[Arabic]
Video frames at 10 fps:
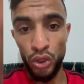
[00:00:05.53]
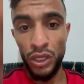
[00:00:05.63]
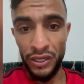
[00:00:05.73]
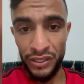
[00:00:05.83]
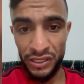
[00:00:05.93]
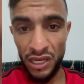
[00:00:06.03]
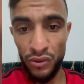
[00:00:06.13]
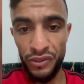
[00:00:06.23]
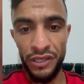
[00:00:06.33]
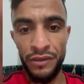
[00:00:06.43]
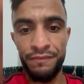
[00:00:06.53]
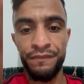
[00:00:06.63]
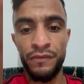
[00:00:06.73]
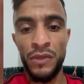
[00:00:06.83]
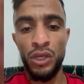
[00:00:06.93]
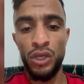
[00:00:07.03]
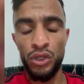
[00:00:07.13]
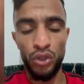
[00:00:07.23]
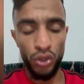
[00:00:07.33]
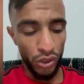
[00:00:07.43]
شكرا السعودية
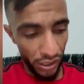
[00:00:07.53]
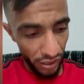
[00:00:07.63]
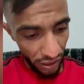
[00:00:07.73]
شكرا